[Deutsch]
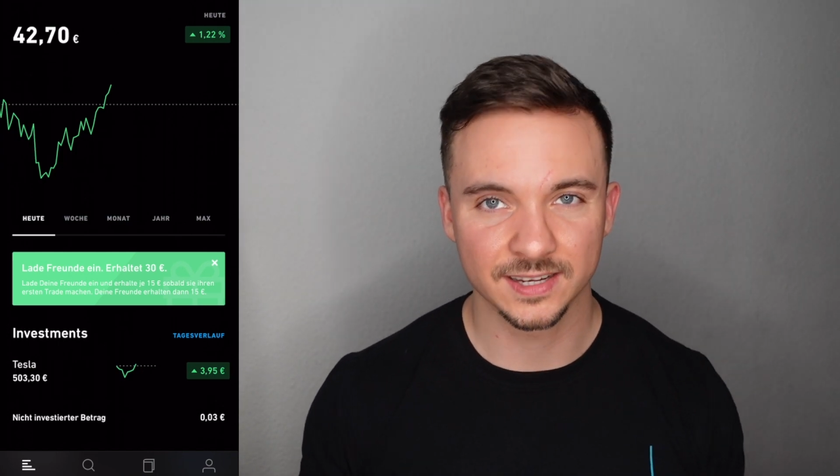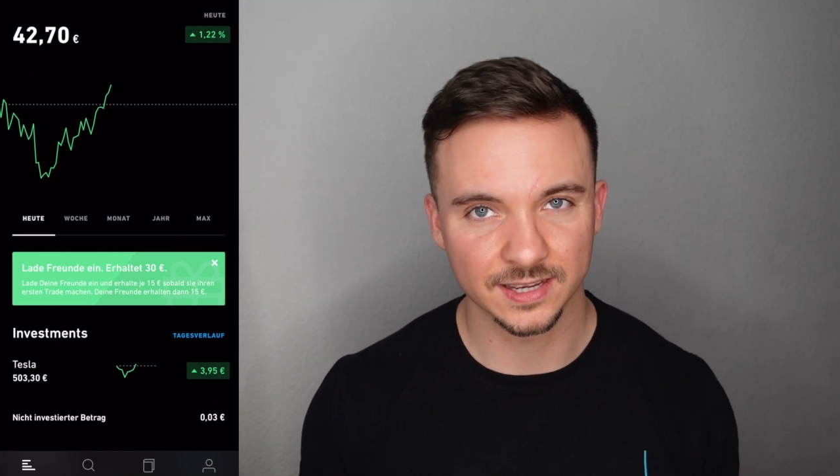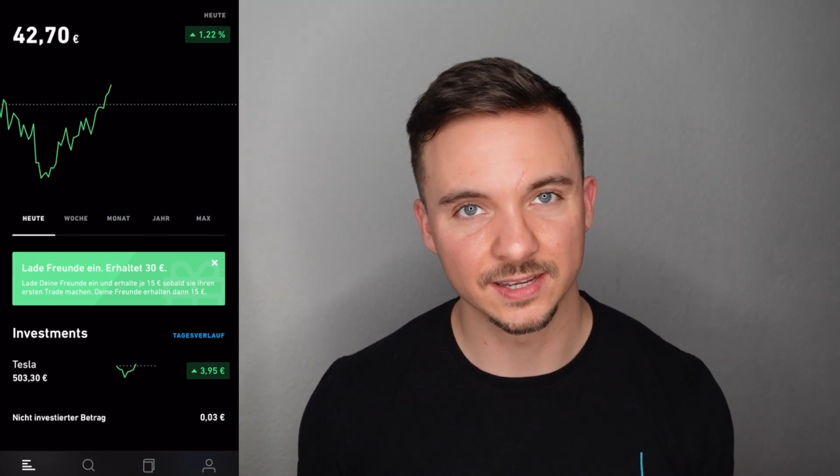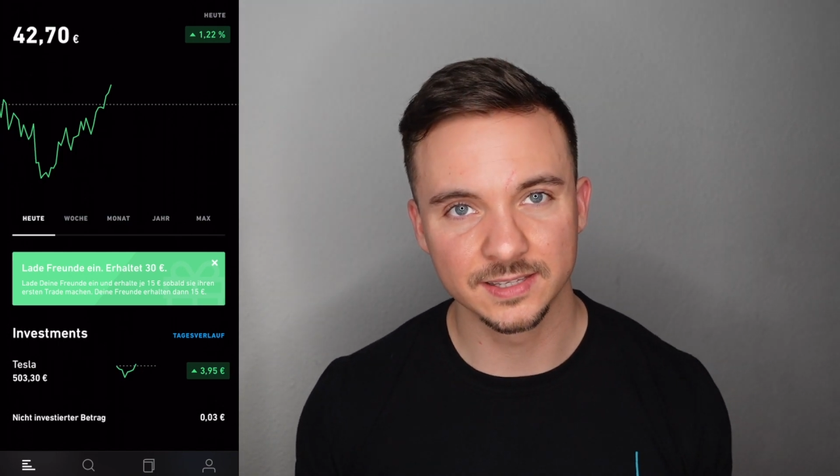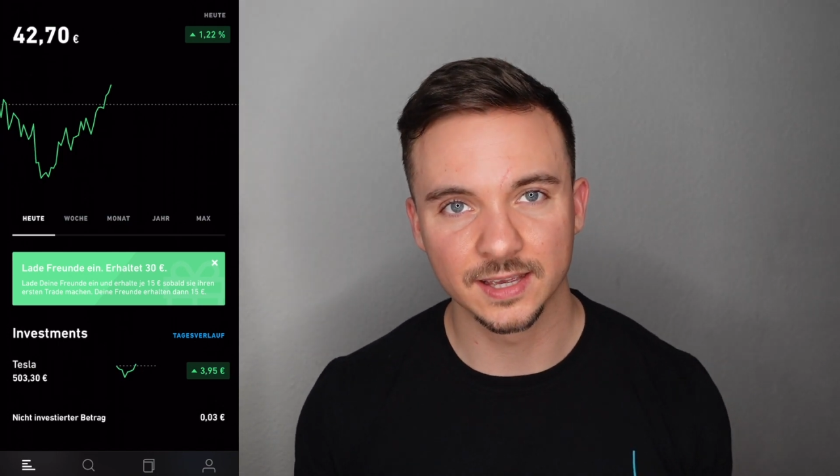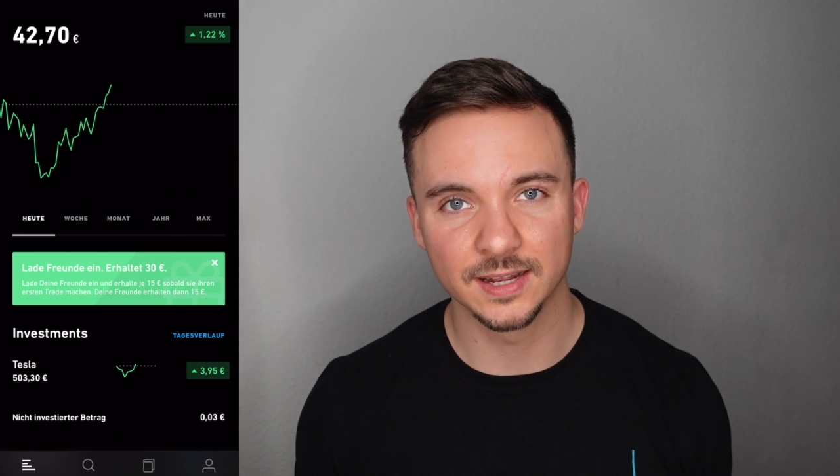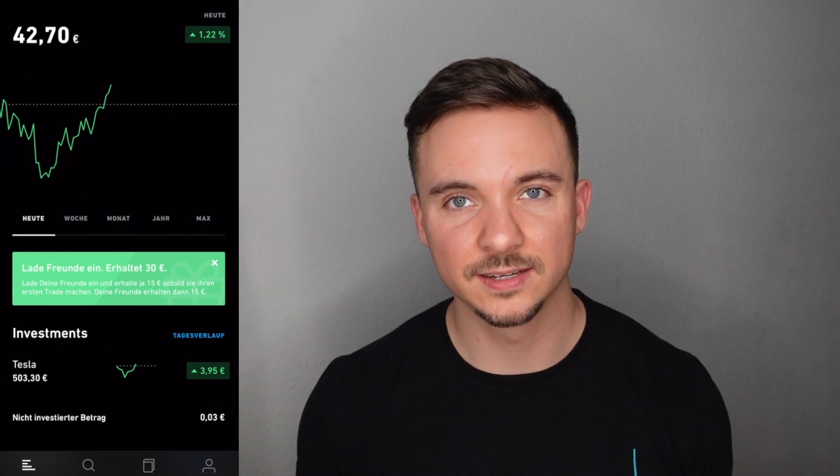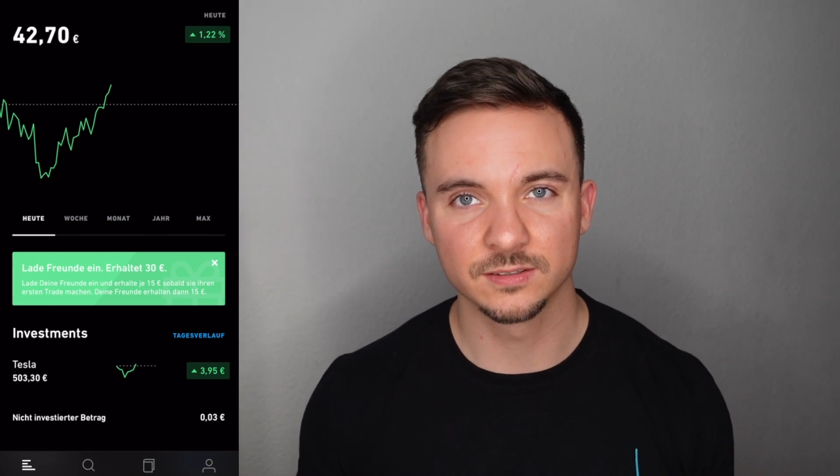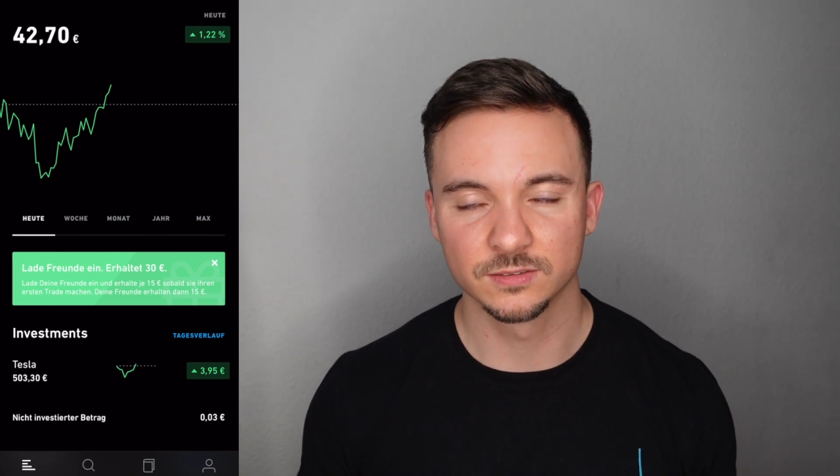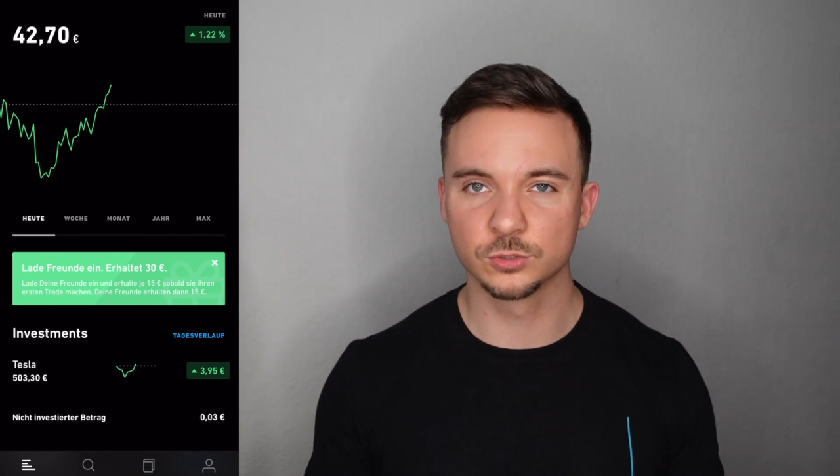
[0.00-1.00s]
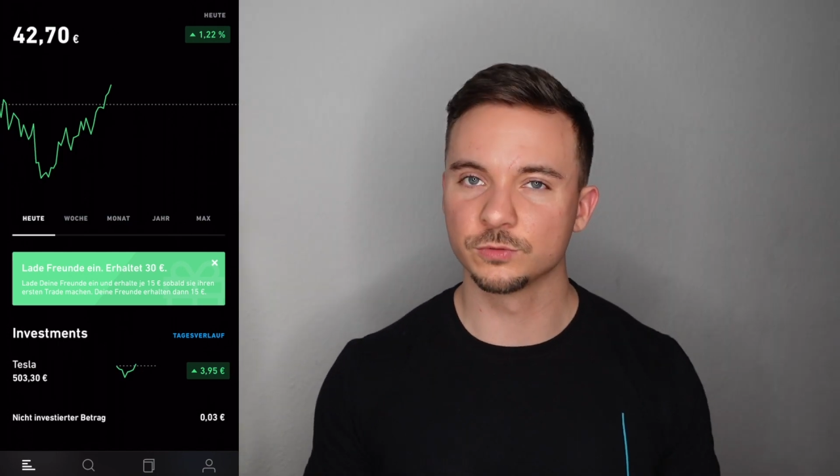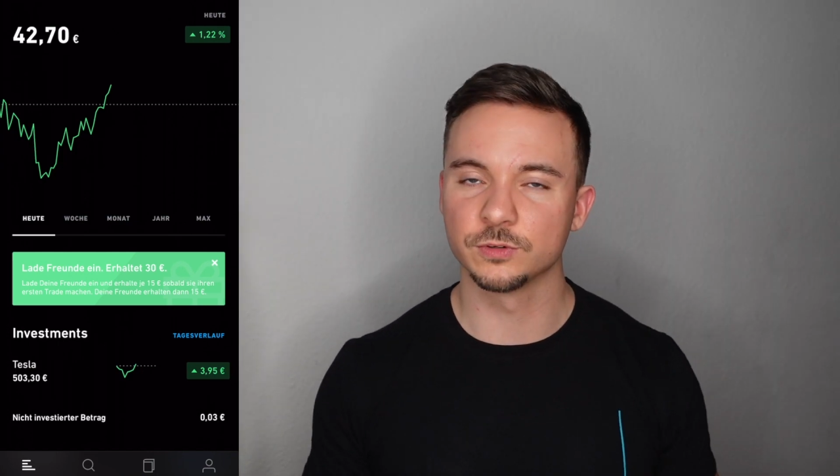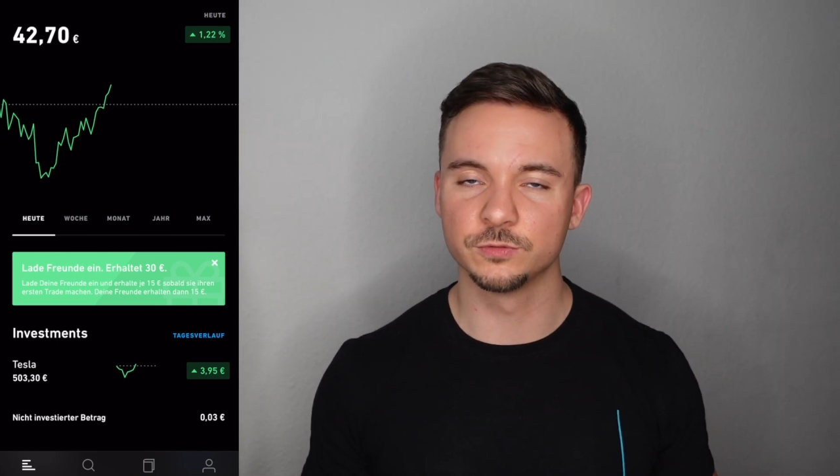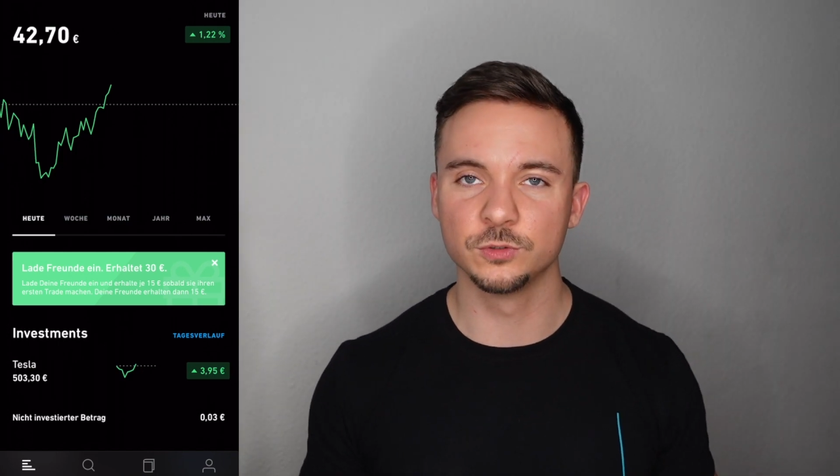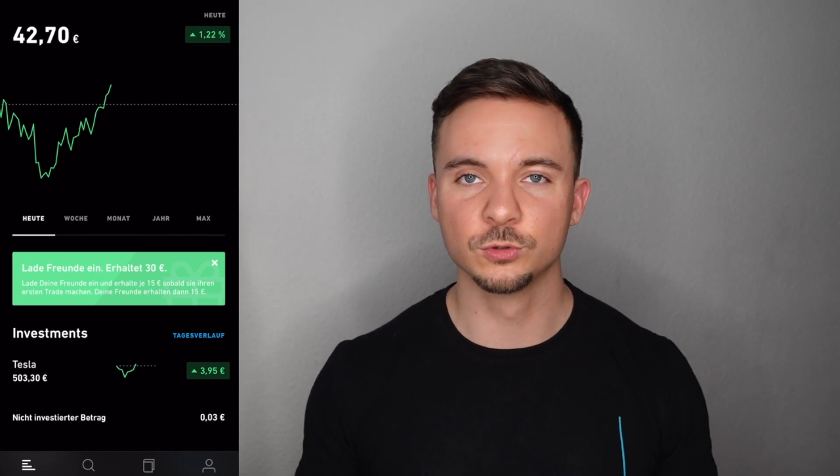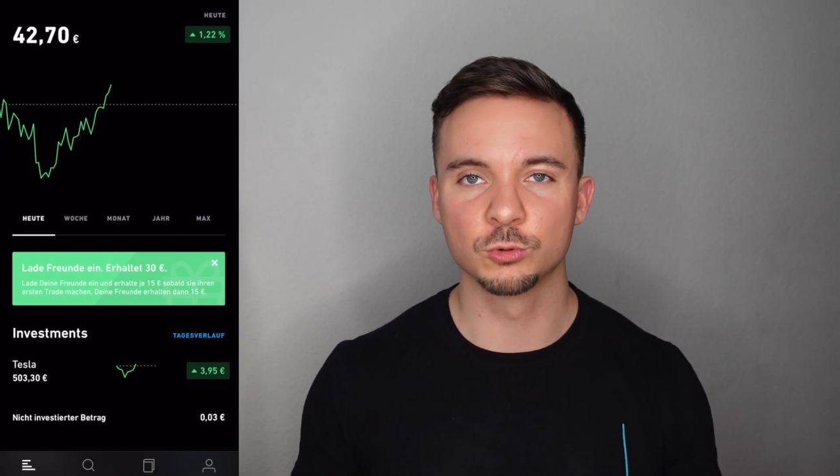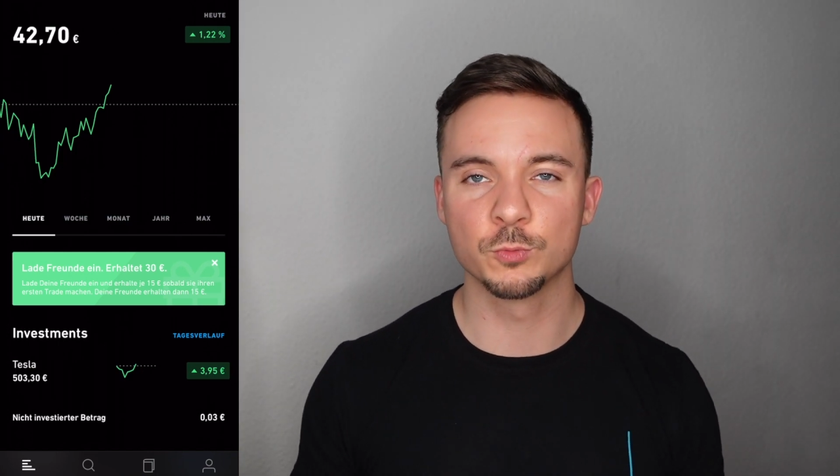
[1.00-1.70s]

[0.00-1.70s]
kein Geld zur Verfügung,